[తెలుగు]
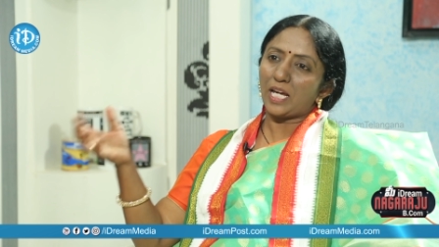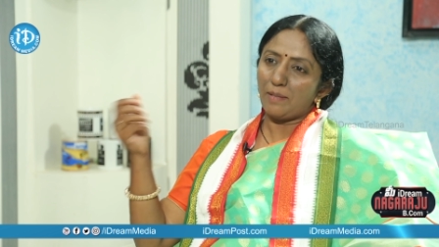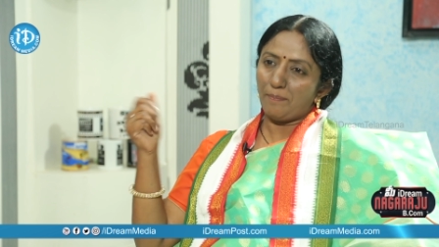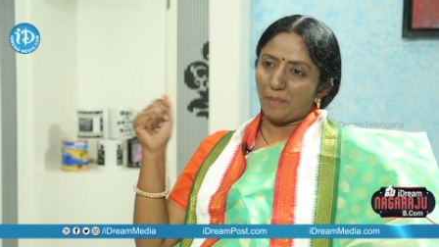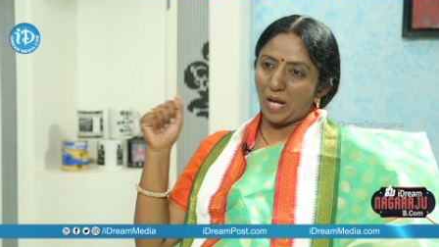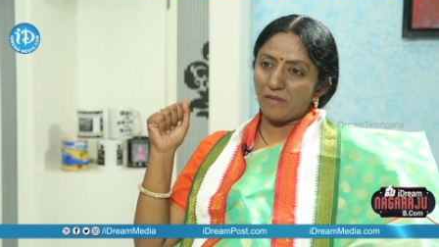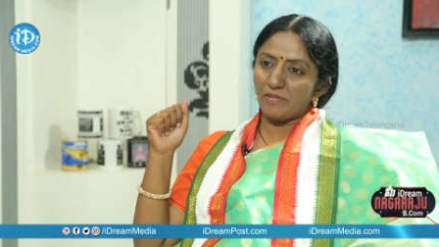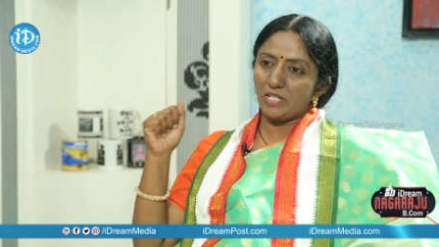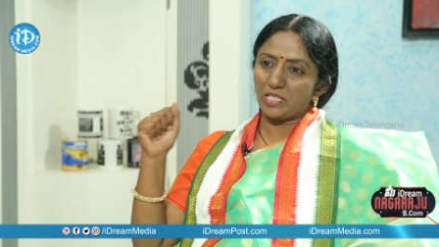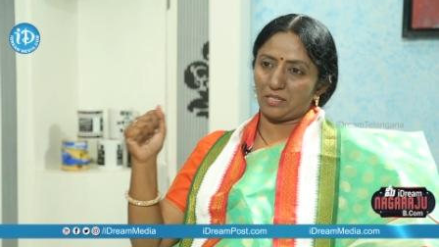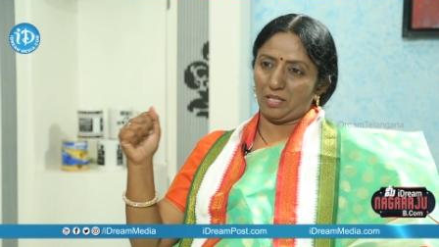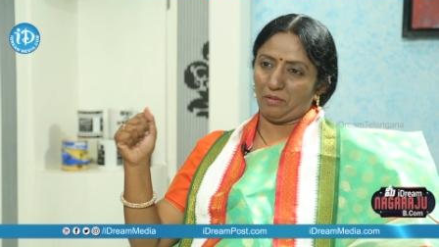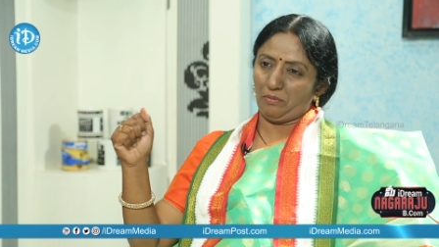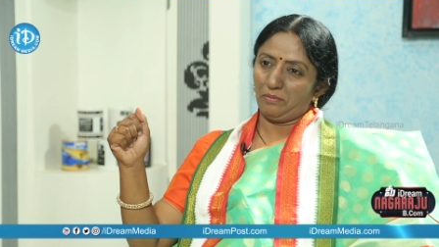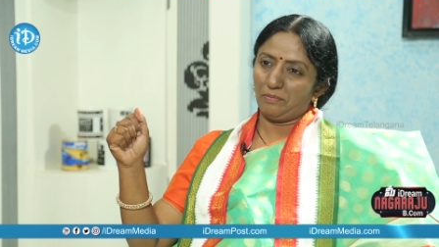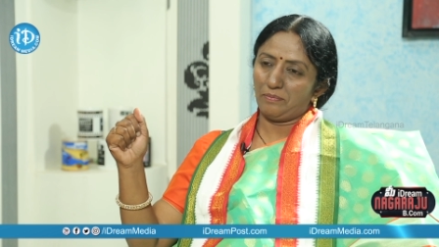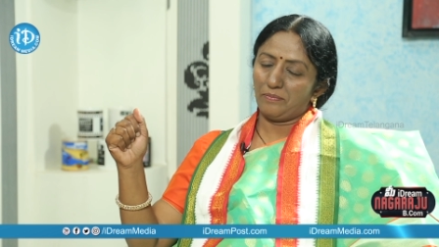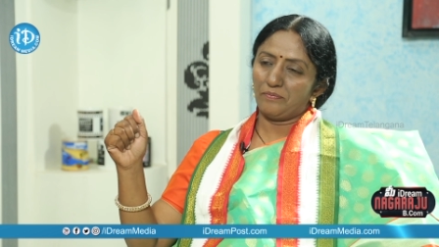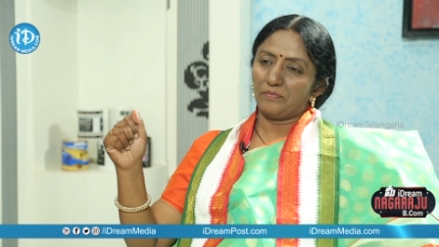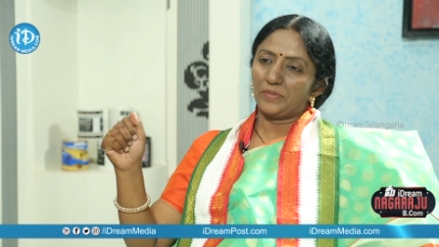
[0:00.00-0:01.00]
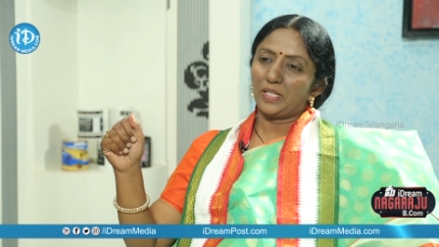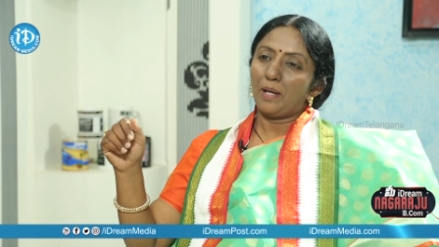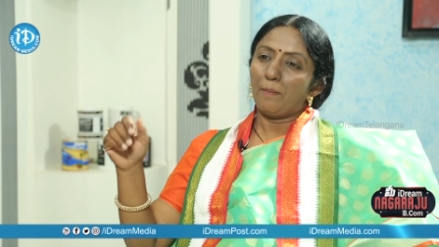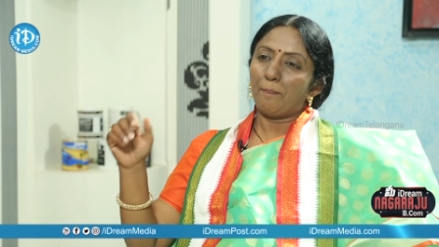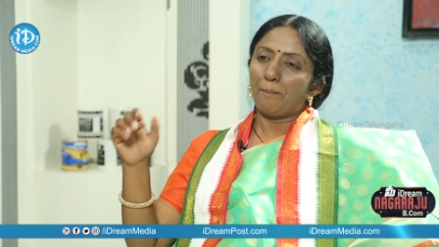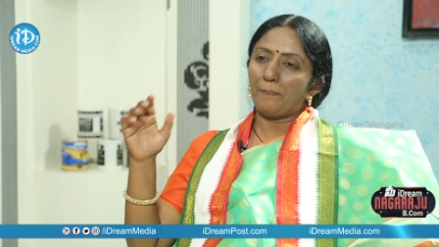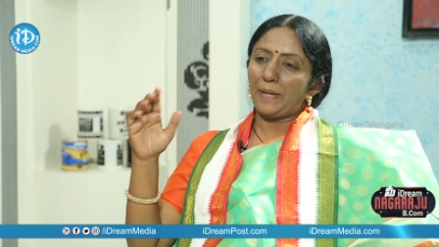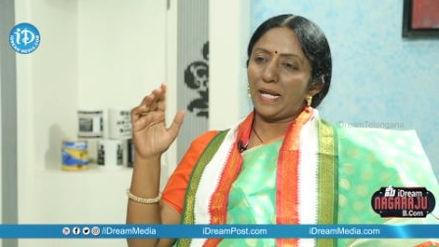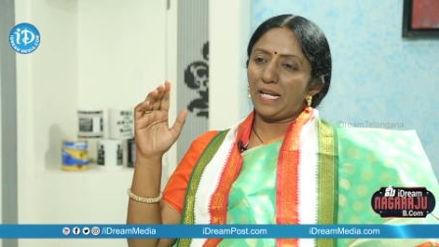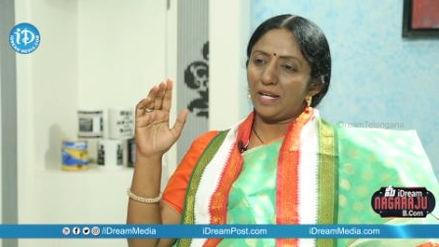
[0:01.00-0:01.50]
దాన్ని భావిస్తారు
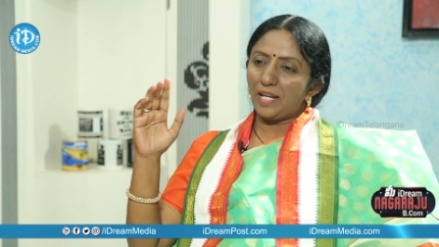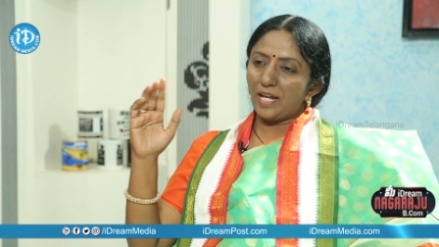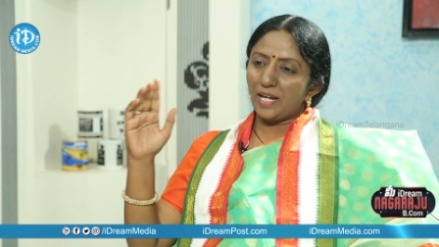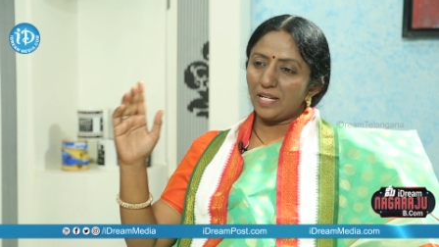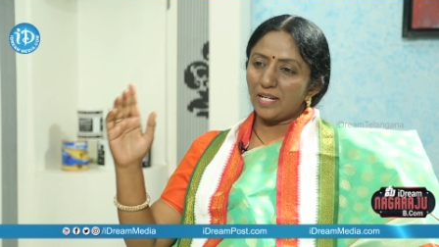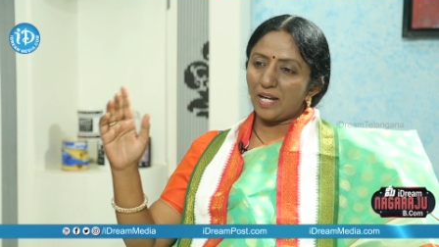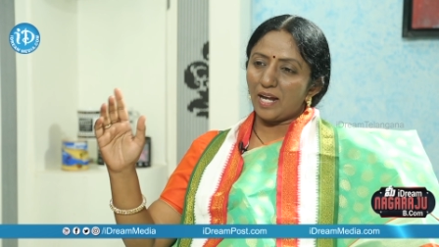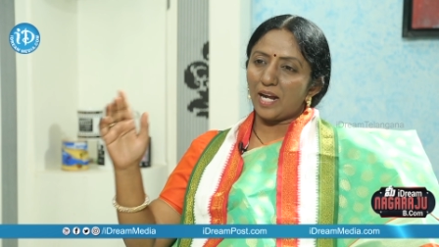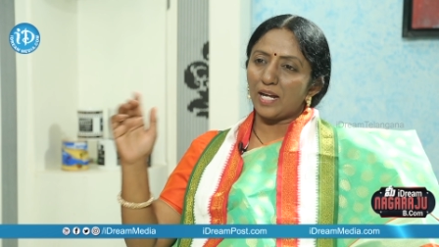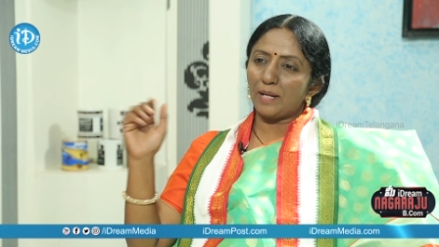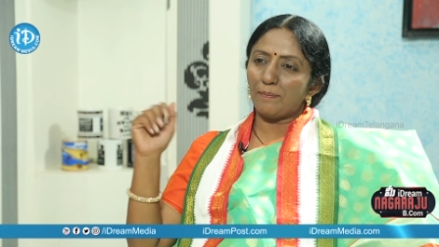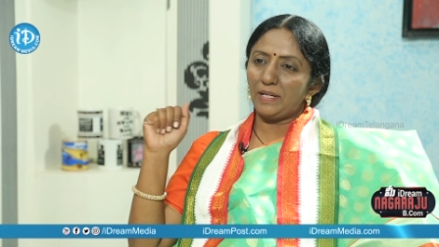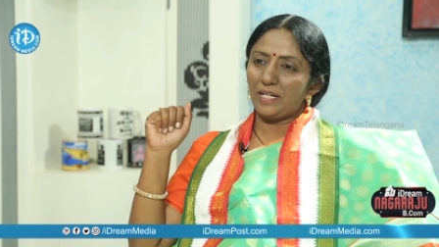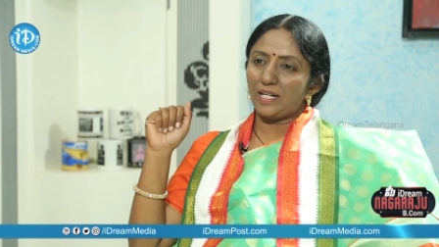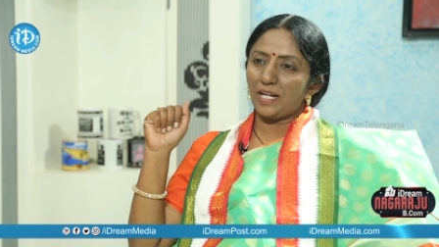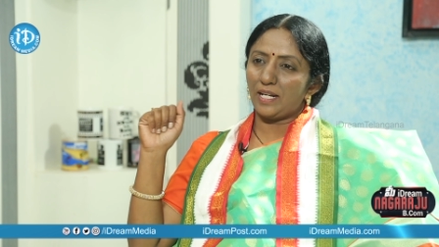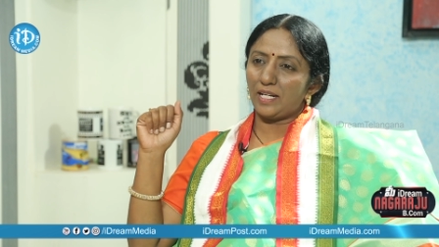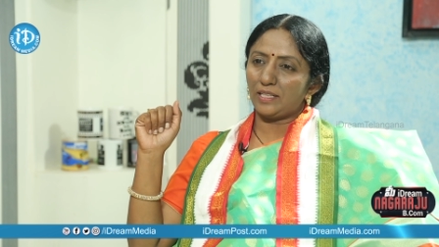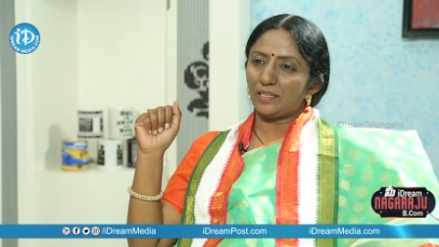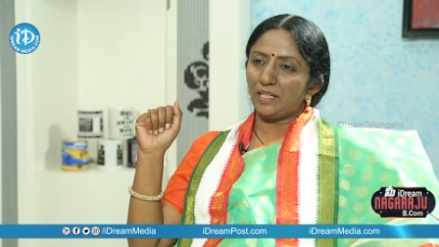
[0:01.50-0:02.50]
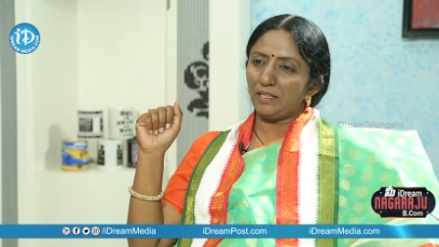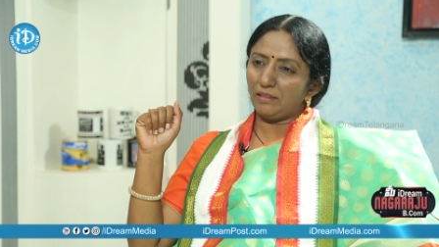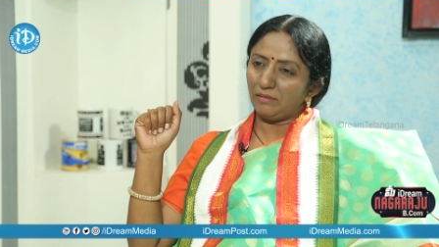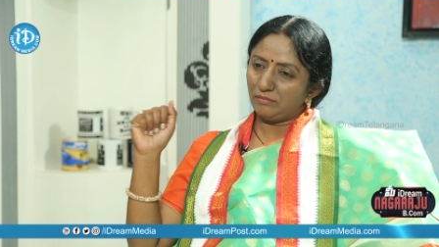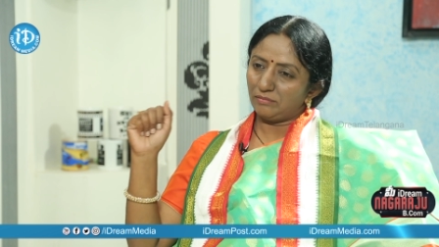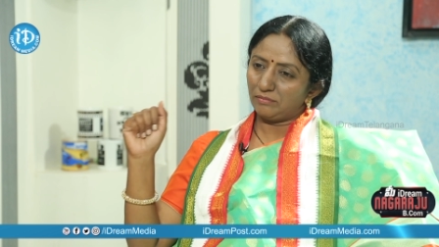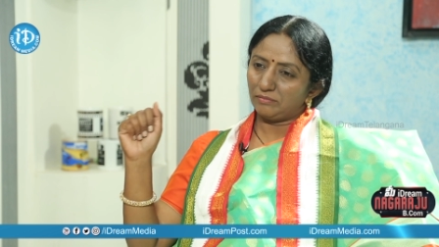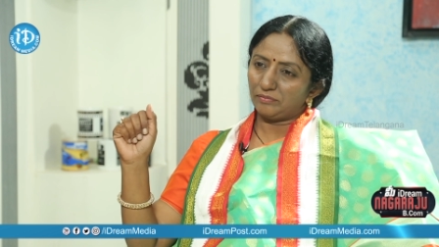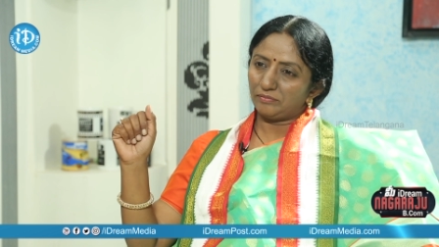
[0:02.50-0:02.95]
పెళ్ళైన ఆడబిడ్డలైతే